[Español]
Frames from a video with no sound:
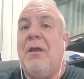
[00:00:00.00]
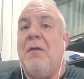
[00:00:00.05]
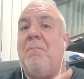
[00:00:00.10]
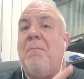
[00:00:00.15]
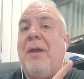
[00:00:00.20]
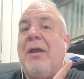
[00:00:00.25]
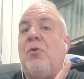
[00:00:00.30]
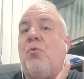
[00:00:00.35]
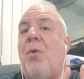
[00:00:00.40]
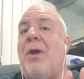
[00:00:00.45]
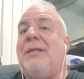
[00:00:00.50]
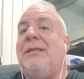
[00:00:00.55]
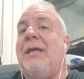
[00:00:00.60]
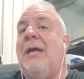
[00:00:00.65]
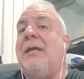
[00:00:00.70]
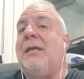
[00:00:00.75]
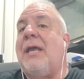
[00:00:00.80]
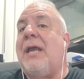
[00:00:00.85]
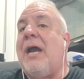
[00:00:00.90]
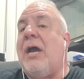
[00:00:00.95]
Me
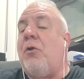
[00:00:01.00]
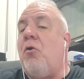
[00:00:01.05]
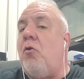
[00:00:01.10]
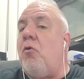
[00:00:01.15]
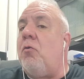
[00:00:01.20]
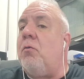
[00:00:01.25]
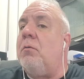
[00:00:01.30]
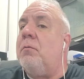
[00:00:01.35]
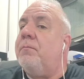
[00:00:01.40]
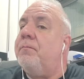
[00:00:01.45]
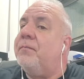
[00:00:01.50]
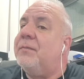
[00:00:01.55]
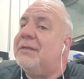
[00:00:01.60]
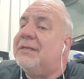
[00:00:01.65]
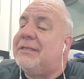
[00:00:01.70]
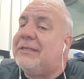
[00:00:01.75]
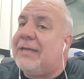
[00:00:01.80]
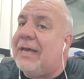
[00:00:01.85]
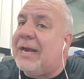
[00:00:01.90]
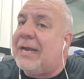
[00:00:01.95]
cuentan que ganó
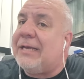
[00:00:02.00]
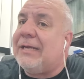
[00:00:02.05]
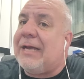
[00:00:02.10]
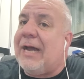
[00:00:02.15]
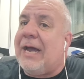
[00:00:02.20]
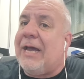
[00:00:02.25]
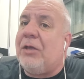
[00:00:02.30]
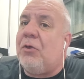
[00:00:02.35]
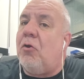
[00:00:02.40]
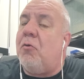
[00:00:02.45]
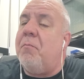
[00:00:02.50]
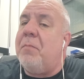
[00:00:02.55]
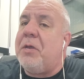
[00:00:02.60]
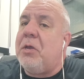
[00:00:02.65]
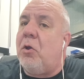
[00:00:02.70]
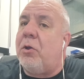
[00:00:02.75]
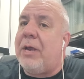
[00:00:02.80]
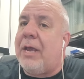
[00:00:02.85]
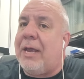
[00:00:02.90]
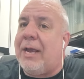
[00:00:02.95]
cerca de 2
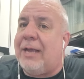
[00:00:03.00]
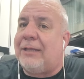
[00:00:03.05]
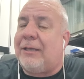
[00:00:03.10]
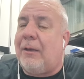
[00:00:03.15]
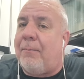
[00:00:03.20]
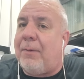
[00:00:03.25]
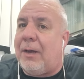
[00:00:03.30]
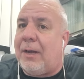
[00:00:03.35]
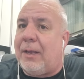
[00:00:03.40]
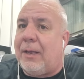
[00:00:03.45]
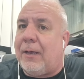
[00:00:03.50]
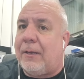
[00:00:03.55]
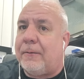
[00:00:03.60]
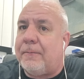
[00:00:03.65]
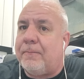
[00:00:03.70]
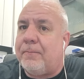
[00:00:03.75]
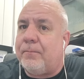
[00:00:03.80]
millones en esta pelea.